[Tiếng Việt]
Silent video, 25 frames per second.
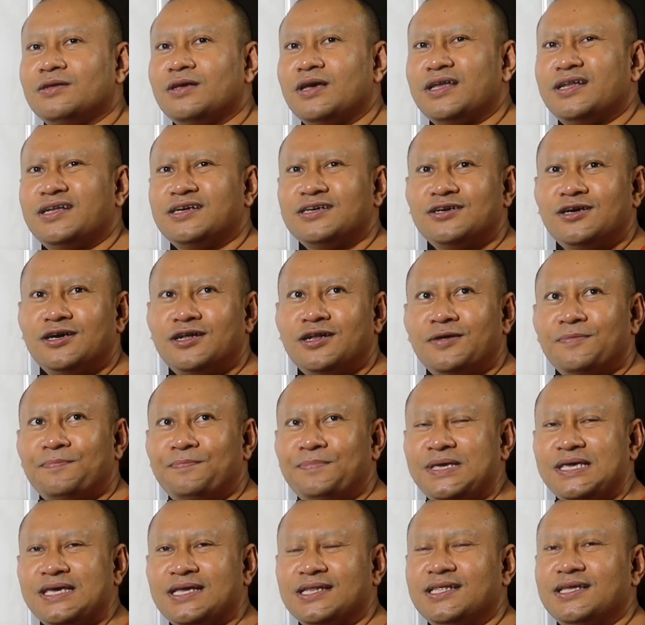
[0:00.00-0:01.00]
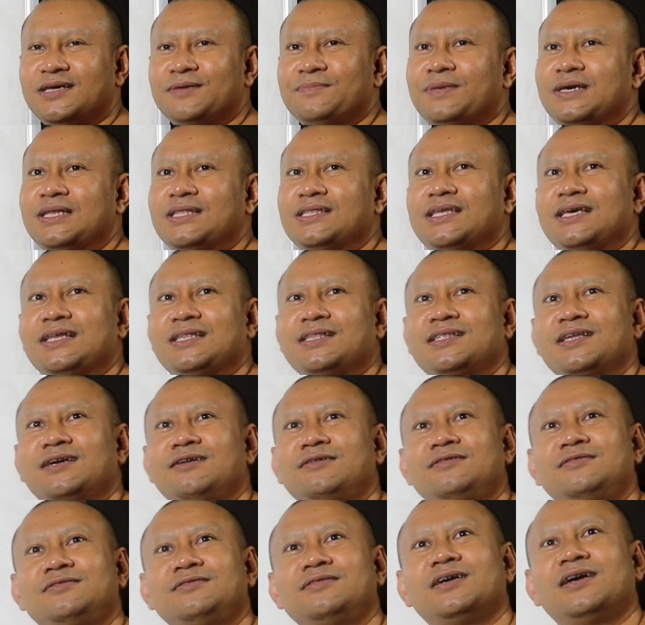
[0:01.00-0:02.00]
anh nó còn là pia thế men tên
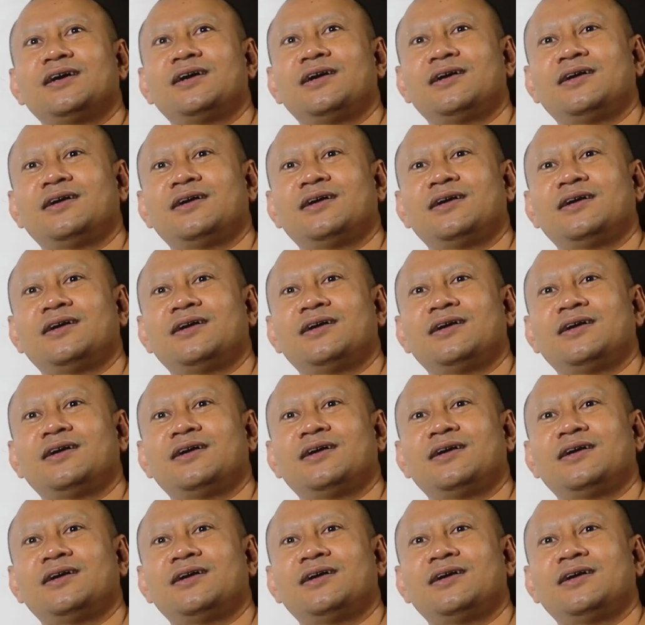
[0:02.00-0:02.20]
tơ